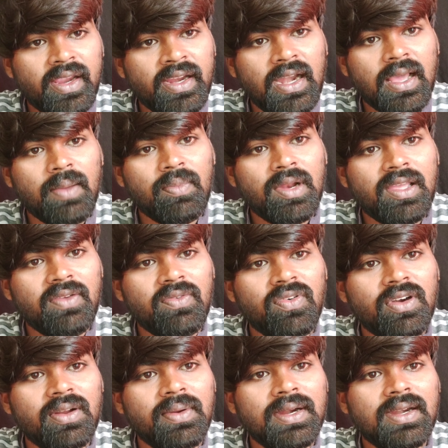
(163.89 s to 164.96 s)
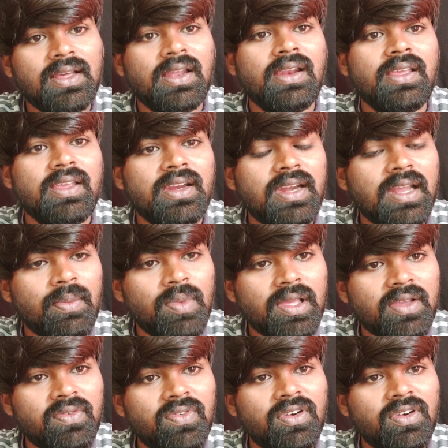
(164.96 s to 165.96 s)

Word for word: ఈ టైంలో ఈ ఫుడ్ పెట్టాలి ఈ టైంలో ఈ